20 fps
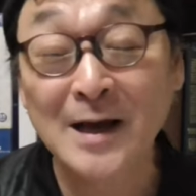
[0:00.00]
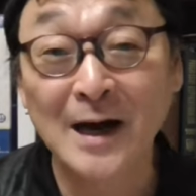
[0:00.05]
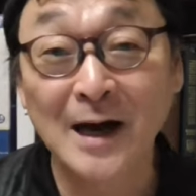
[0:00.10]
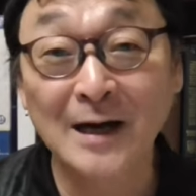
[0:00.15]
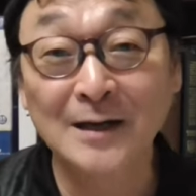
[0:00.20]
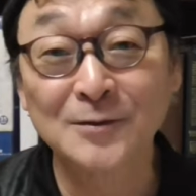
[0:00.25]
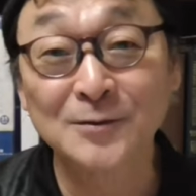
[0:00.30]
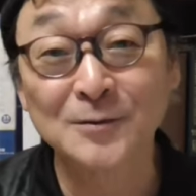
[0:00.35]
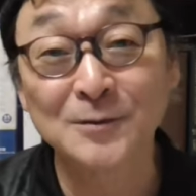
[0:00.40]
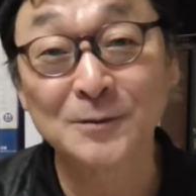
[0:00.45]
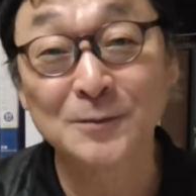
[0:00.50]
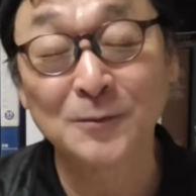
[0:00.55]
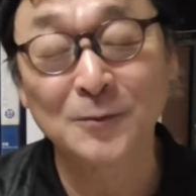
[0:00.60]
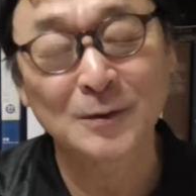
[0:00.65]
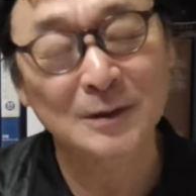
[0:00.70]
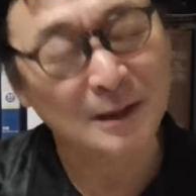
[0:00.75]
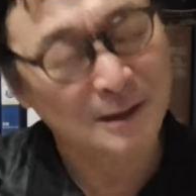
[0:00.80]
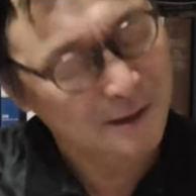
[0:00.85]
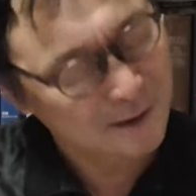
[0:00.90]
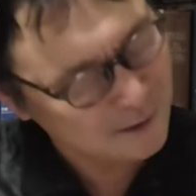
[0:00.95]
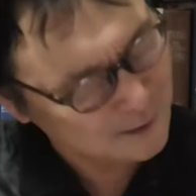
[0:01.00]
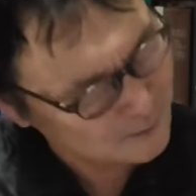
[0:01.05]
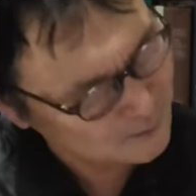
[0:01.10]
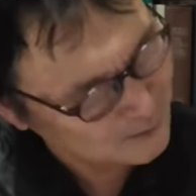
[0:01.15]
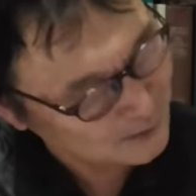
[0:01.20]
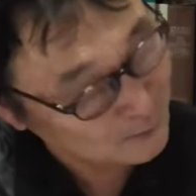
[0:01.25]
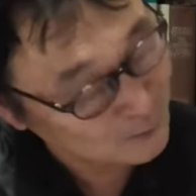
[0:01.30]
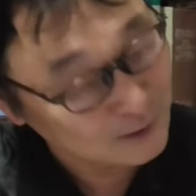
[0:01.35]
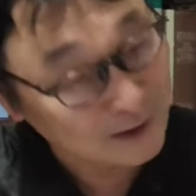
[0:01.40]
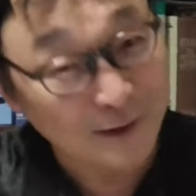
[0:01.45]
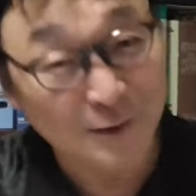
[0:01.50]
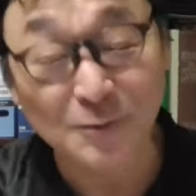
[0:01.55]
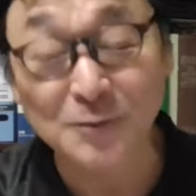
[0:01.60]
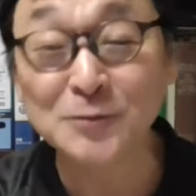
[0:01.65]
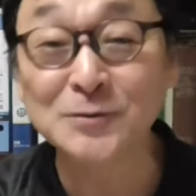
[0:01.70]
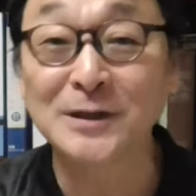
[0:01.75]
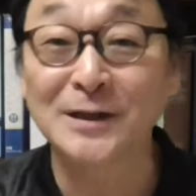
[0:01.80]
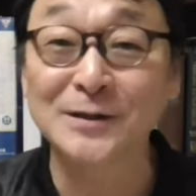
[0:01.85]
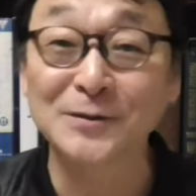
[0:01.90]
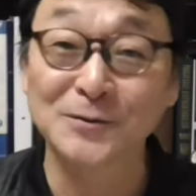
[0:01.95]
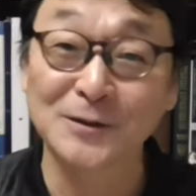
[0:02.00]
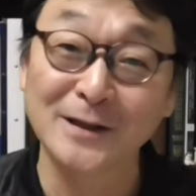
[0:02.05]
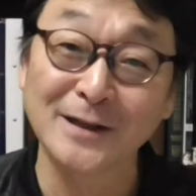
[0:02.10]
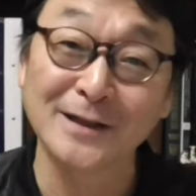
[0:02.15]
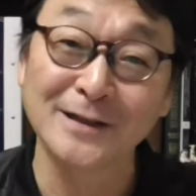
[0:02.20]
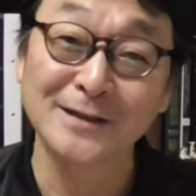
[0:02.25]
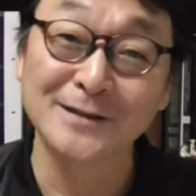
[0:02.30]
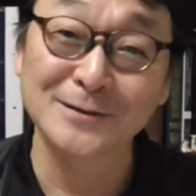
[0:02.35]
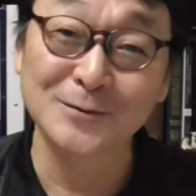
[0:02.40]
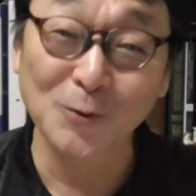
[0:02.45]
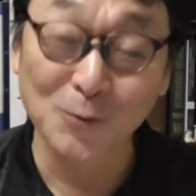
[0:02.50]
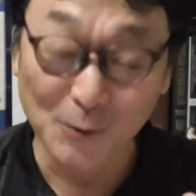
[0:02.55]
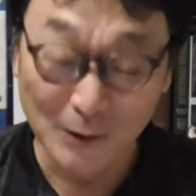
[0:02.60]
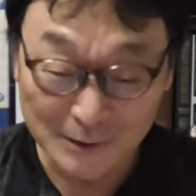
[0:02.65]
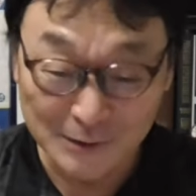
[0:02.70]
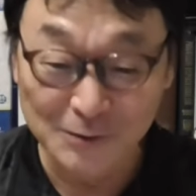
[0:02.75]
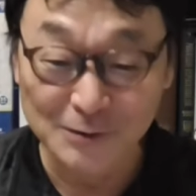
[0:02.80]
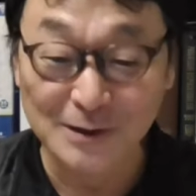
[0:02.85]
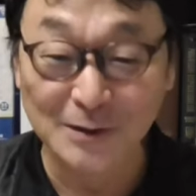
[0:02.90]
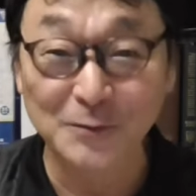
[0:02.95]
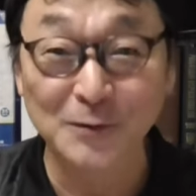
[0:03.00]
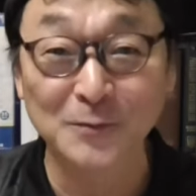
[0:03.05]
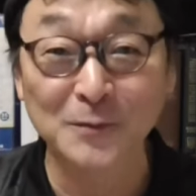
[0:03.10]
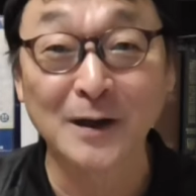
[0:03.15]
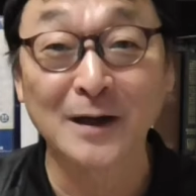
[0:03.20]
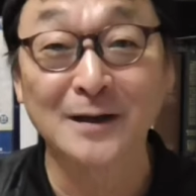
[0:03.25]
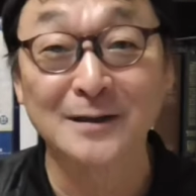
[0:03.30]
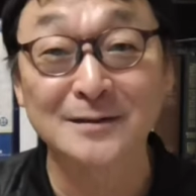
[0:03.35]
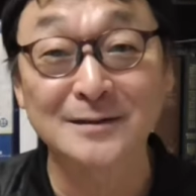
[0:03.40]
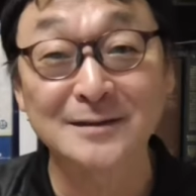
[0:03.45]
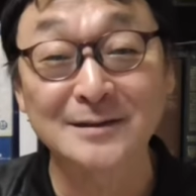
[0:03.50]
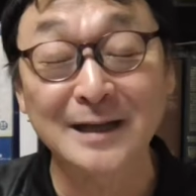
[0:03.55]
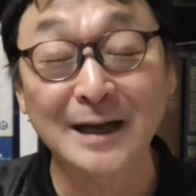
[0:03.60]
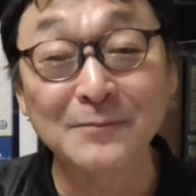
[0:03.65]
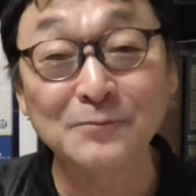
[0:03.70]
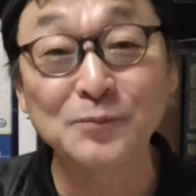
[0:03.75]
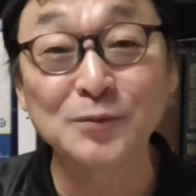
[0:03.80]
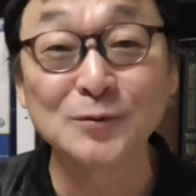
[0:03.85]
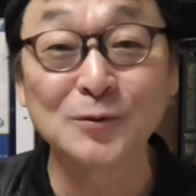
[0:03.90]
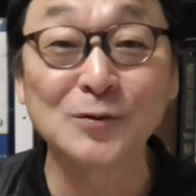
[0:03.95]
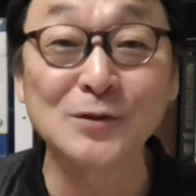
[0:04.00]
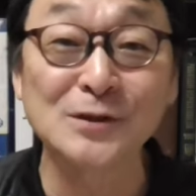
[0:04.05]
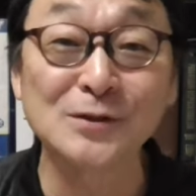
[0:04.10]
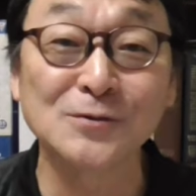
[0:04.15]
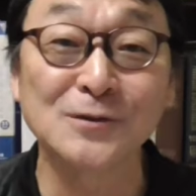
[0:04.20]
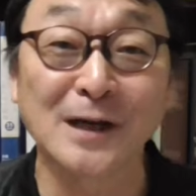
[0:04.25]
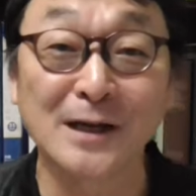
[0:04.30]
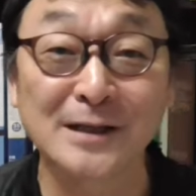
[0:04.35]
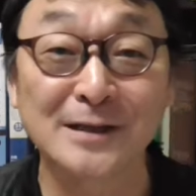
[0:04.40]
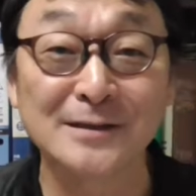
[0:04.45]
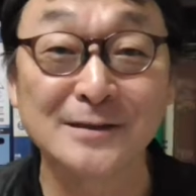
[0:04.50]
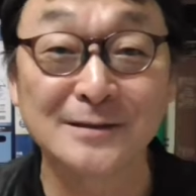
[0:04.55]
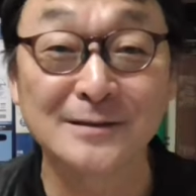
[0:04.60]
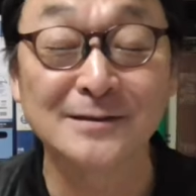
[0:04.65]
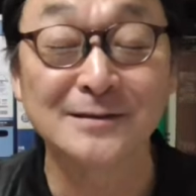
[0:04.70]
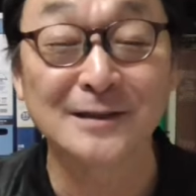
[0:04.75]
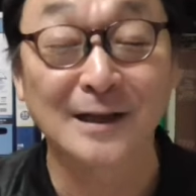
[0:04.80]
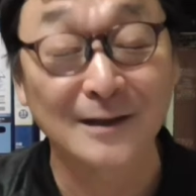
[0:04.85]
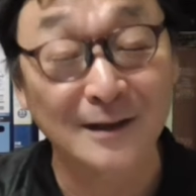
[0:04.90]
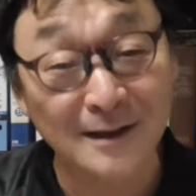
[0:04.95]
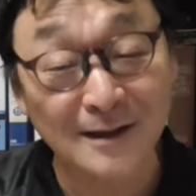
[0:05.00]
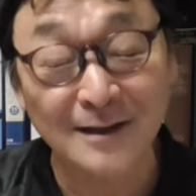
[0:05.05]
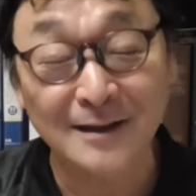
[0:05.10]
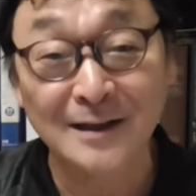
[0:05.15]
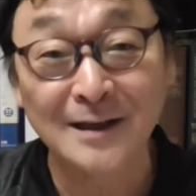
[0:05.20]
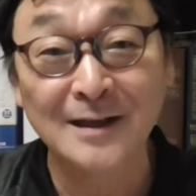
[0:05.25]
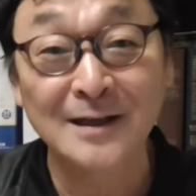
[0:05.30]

あの、私、私思うんやけどね、そうは言うてもまあ3分の1ぐらいかな。